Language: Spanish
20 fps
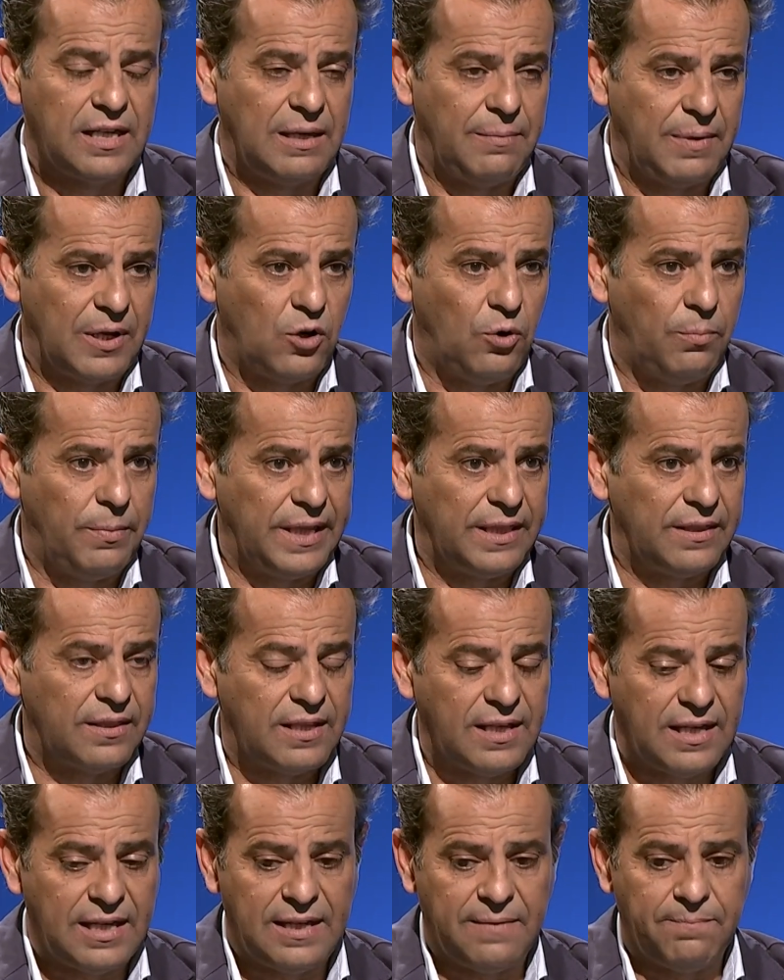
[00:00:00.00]
que me
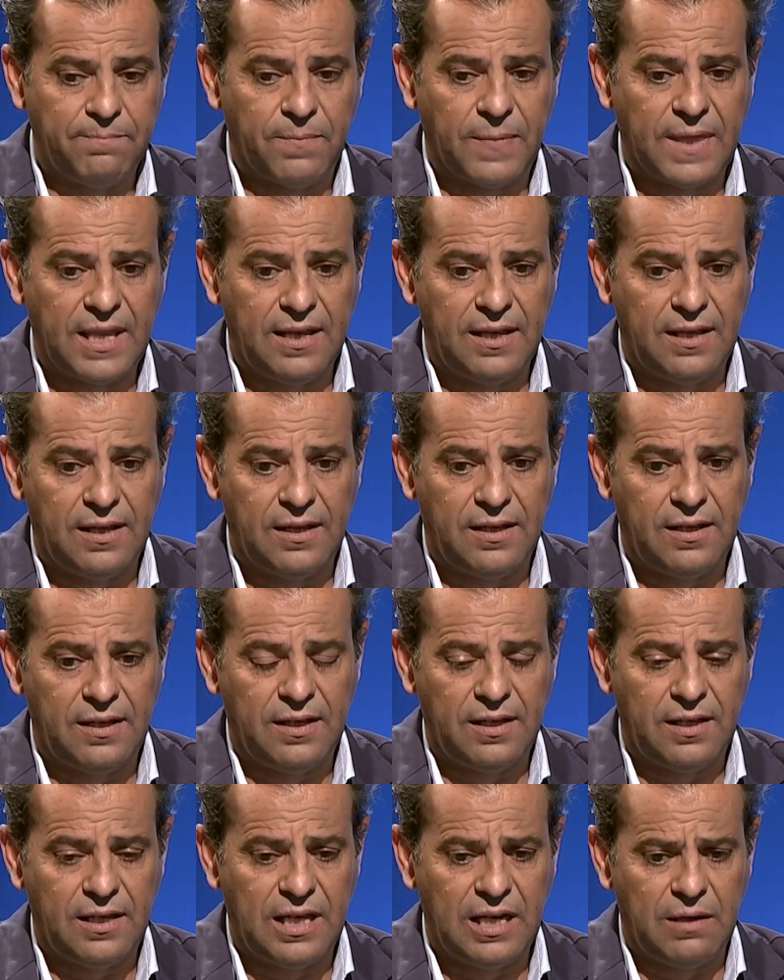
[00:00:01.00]
comenta
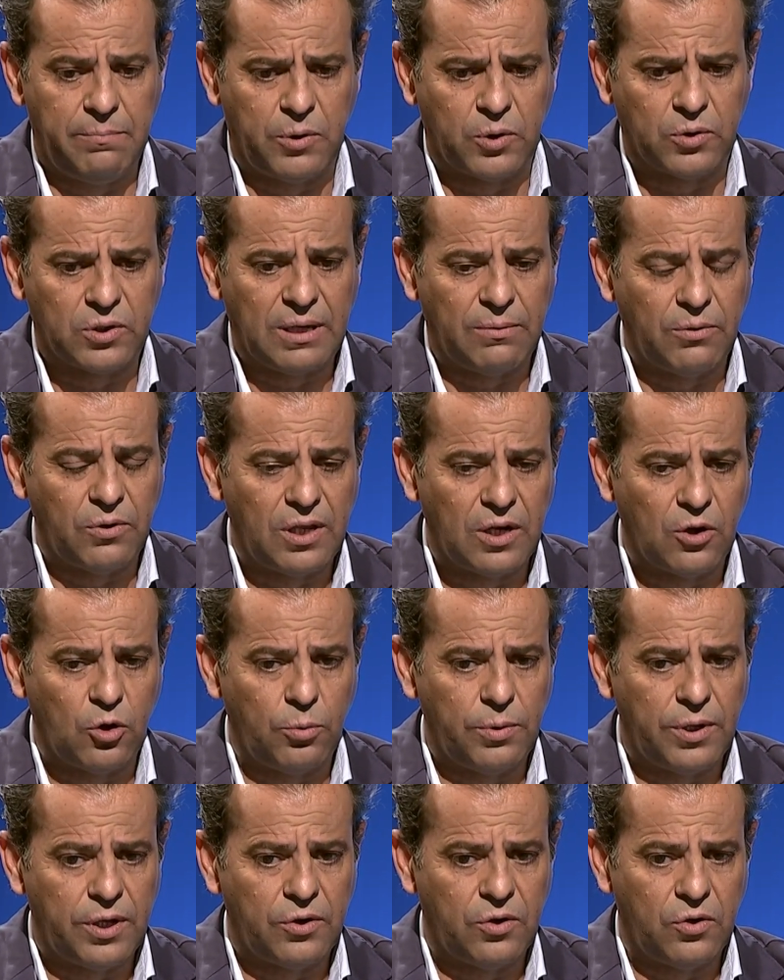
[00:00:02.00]
eh, el portavoz del
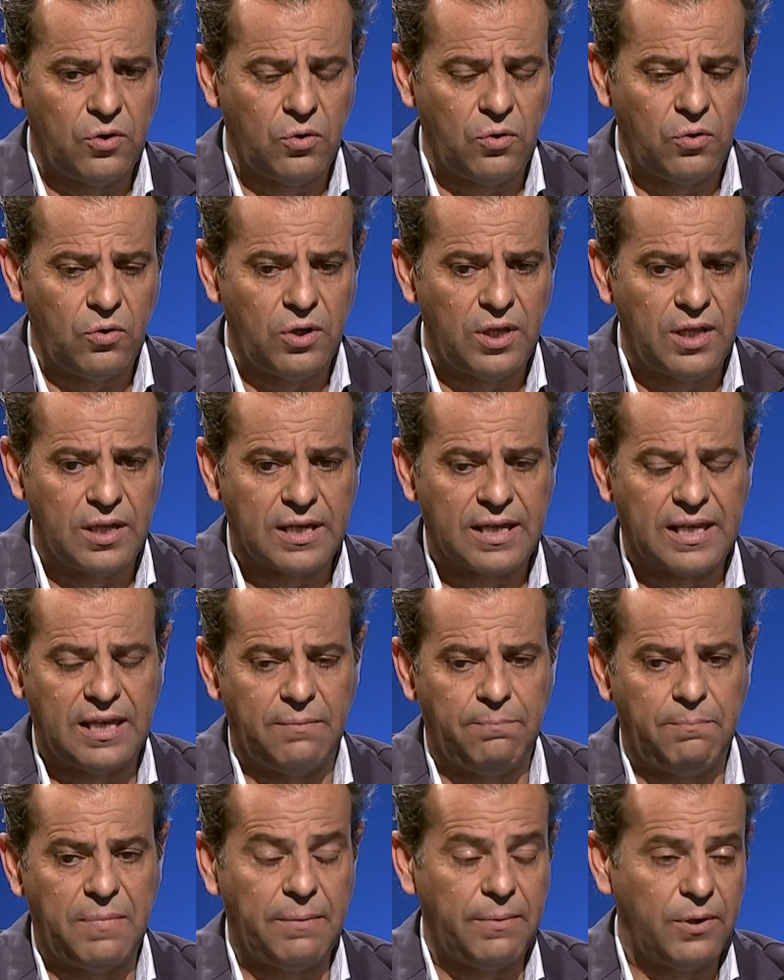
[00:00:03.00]
Gobierno, oye,
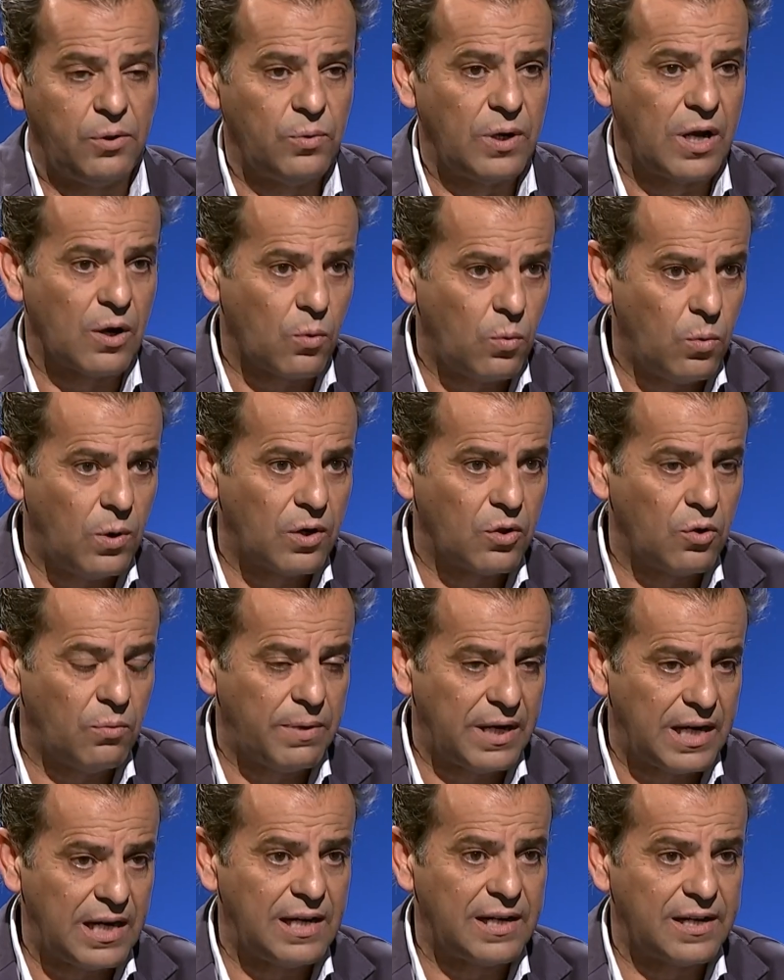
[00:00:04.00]
que va a haber un acuerdo
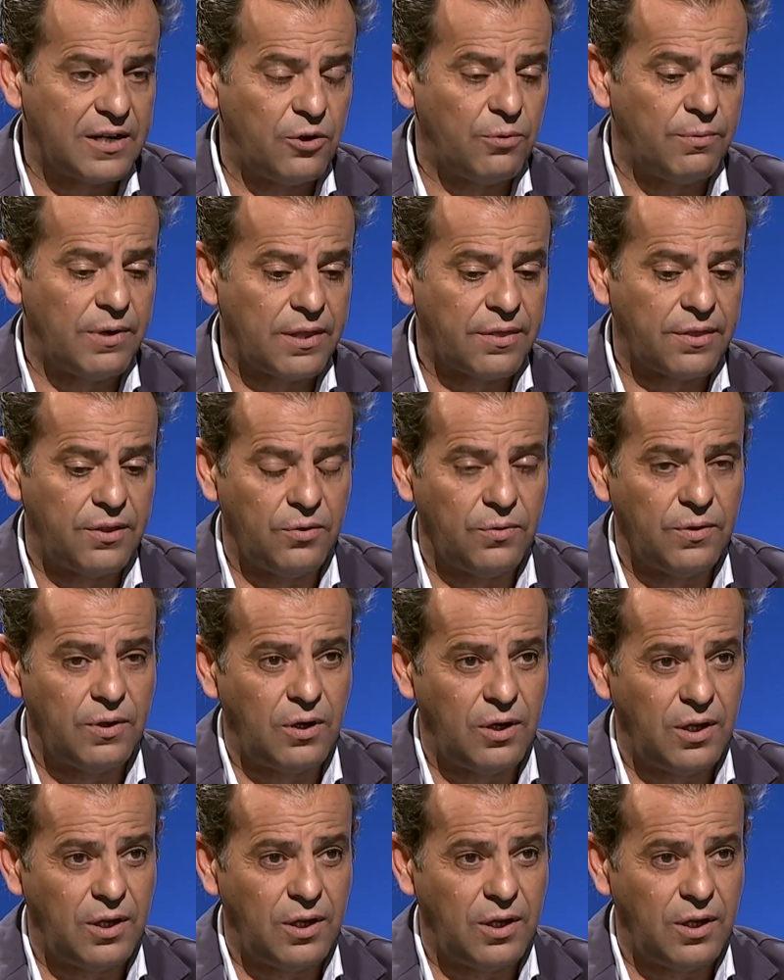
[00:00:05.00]
para la renovación